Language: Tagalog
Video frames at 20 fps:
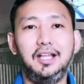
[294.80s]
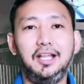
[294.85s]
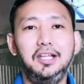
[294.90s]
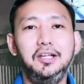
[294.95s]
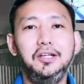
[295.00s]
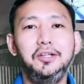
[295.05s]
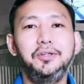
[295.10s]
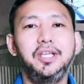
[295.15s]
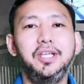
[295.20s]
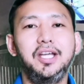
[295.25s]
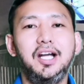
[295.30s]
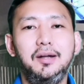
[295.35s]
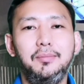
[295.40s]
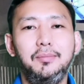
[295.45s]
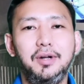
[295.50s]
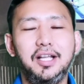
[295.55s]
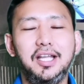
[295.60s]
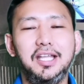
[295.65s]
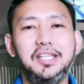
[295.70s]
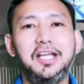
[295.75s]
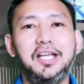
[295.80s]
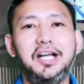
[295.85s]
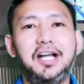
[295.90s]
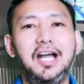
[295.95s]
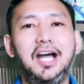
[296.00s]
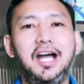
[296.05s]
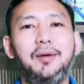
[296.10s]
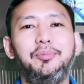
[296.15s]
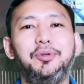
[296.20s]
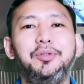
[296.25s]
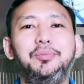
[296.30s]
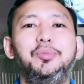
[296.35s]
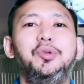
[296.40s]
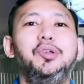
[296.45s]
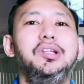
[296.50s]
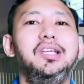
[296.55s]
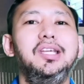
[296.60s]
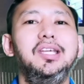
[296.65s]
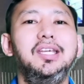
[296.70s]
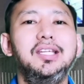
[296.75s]
Hallelujah! Magandang hapon
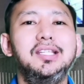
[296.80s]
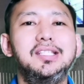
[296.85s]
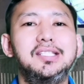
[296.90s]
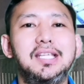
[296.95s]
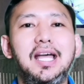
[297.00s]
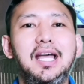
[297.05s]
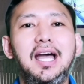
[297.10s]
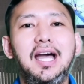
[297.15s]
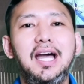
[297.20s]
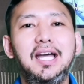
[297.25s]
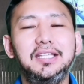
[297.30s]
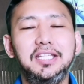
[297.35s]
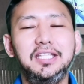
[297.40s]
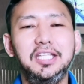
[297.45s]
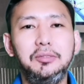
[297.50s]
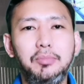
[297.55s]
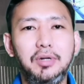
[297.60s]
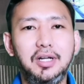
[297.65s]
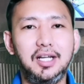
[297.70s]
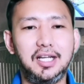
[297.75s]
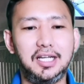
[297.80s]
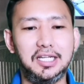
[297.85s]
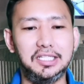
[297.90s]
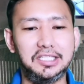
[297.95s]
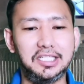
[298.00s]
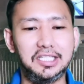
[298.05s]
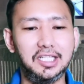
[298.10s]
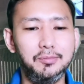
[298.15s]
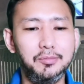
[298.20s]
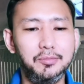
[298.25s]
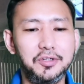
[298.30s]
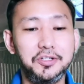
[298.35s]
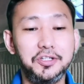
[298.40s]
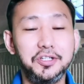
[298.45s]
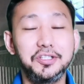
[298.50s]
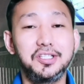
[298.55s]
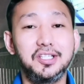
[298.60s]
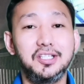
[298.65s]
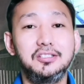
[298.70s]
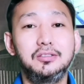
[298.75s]
muli sa ating mga katibo
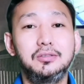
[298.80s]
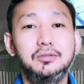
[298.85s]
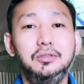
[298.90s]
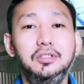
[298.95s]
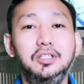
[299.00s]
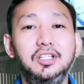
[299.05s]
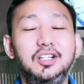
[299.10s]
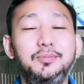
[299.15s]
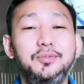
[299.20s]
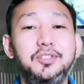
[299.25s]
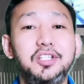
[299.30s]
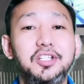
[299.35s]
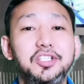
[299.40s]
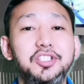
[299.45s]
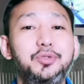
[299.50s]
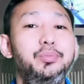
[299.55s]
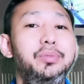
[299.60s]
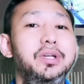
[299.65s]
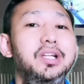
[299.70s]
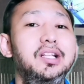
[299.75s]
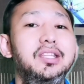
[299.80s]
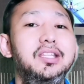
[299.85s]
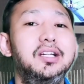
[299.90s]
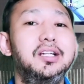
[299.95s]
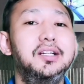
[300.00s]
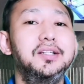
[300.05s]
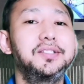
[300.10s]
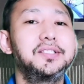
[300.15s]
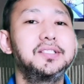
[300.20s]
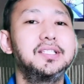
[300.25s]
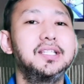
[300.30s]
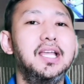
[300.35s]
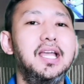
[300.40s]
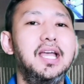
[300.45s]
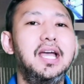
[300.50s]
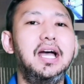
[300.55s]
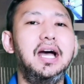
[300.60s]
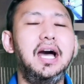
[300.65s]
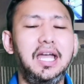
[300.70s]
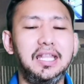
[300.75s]
sa School of Church Builders
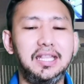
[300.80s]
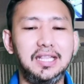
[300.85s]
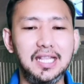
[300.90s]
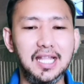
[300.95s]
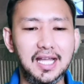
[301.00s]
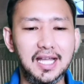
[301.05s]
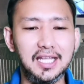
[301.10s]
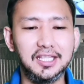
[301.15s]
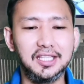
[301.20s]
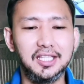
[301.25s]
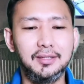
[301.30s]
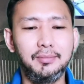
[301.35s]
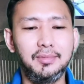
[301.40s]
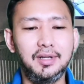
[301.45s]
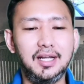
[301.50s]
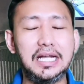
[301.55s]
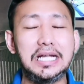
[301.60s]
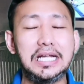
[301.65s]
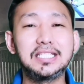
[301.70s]
at lahat ng mga